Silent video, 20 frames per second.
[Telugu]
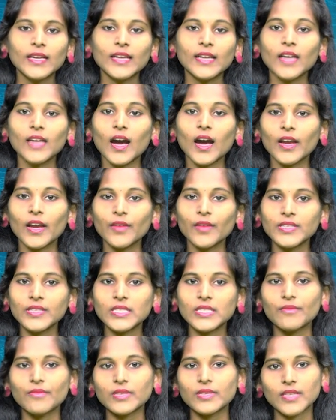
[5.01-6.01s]
గత
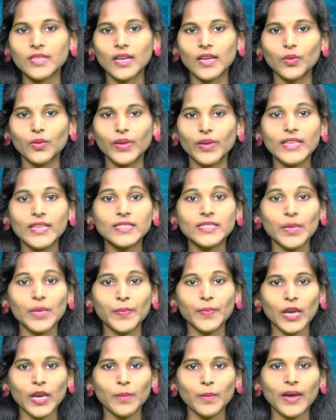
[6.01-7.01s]
అరవై సంవత్సరాల నుండి
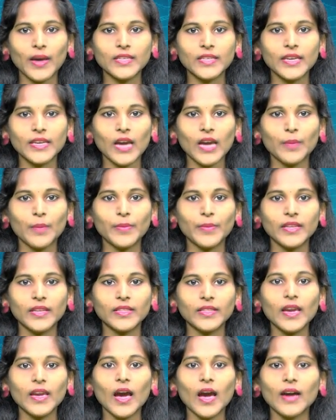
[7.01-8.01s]
సిపిఐ పార్టీ
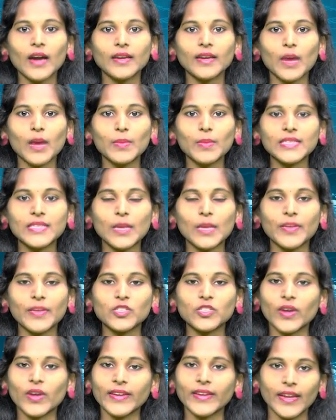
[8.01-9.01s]
అభ్యర్థి ఆ గ్రామ
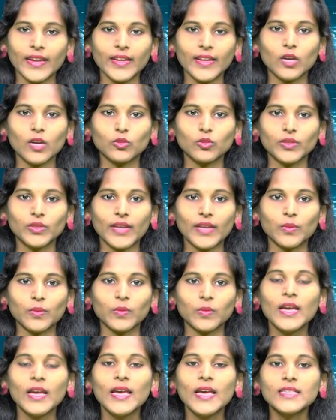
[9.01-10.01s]
సర్పంచ్గా ఎన్నికవుతుంటారు